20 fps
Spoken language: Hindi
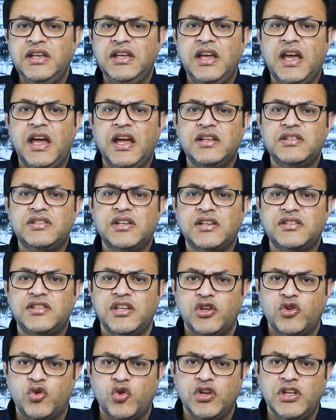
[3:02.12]
ही है
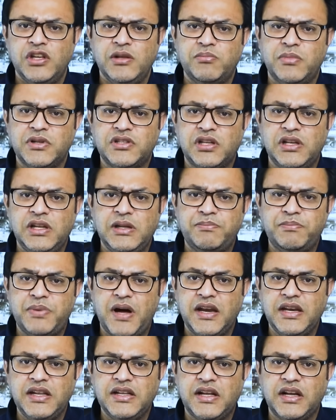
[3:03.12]
जैसे कोई मछली
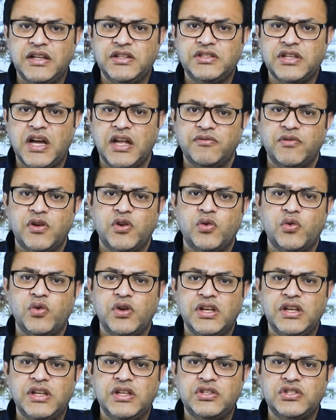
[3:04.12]
पानी का जानवर
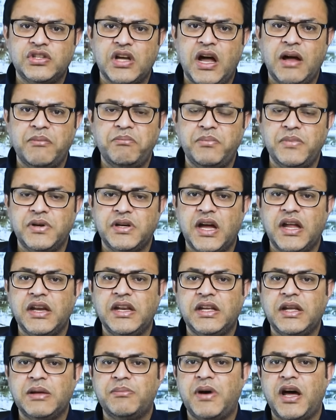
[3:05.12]
होने की छाप
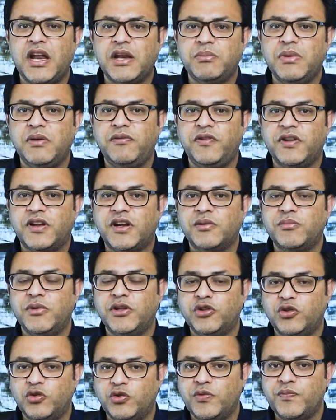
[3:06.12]
मिटाने के बारे में
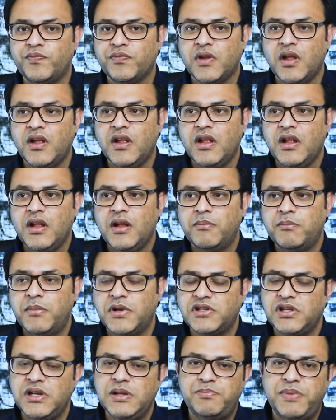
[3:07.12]
फिक्रमंद हो
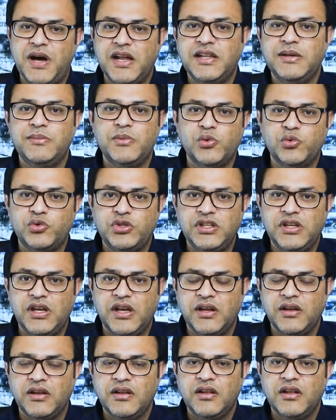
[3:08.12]
मछली पानी में होती
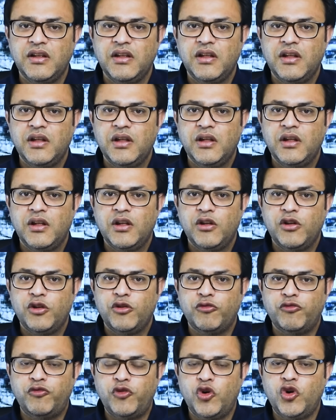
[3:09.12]
है
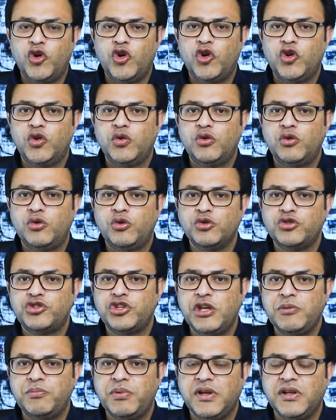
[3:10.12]
वो
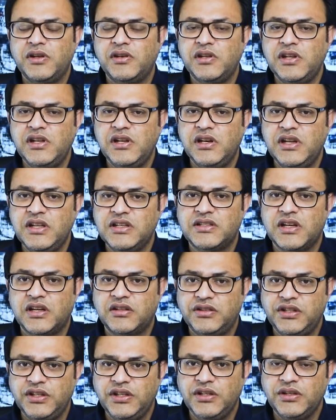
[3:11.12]
खुशकी पे रींग नहीं
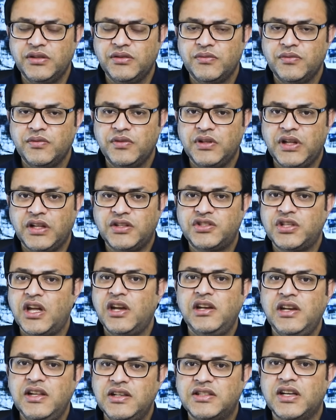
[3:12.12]
सकती या
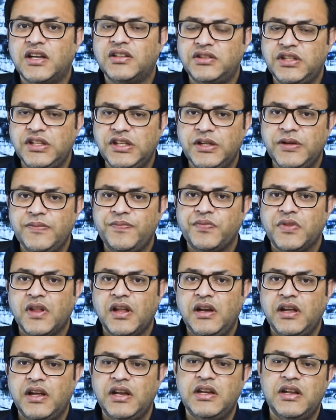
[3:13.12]
चल नहीं सकती
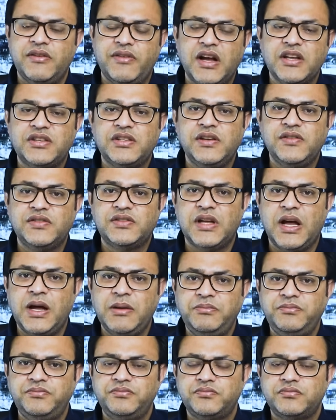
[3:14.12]
लेकिन नवाज शरीफ
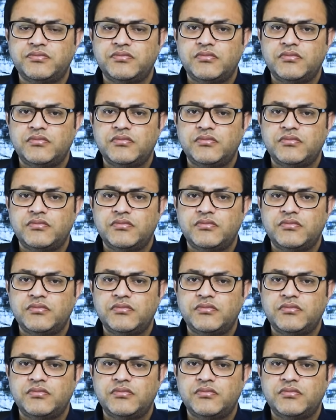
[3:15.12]
साहब